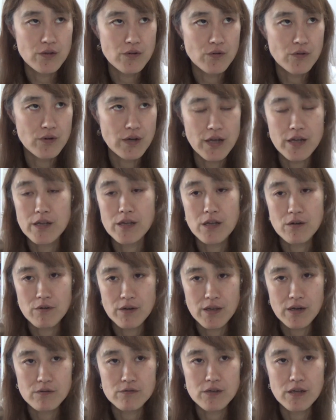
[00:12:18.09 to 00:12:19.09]
あの偏見
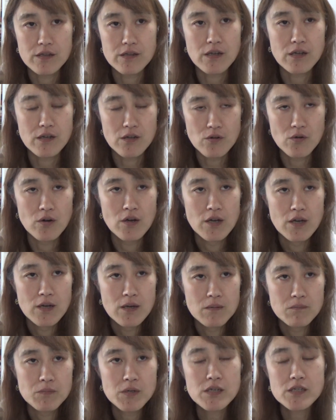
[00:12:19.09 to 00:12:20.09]
はなくなってんけど
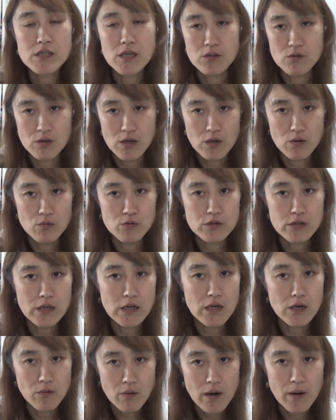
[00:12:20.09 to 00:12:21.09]
ミキちゃんと結婚して
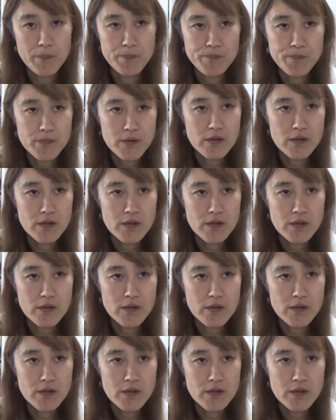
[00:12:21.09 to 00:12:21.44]
からは